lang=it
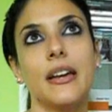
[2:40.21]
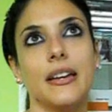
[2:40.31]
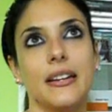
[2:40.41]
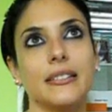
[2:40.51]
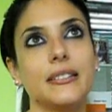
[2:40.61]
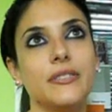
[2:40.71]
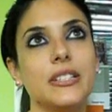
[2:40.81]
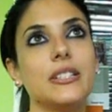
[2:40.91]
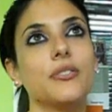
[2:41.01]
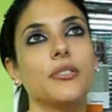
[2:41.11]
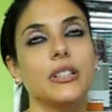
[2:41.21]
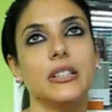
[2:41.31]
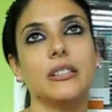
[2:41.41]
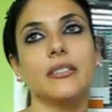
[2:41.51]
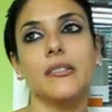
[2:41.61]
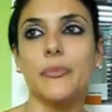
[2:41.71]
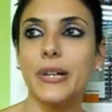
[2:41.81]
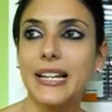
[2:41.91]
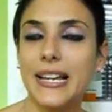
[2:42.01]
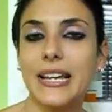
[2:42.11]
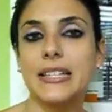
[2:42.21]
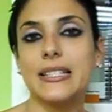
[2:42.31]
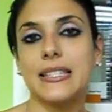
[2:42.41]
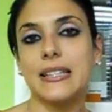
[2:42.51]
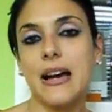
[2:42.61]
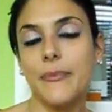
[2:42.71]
era diviso in bellezza,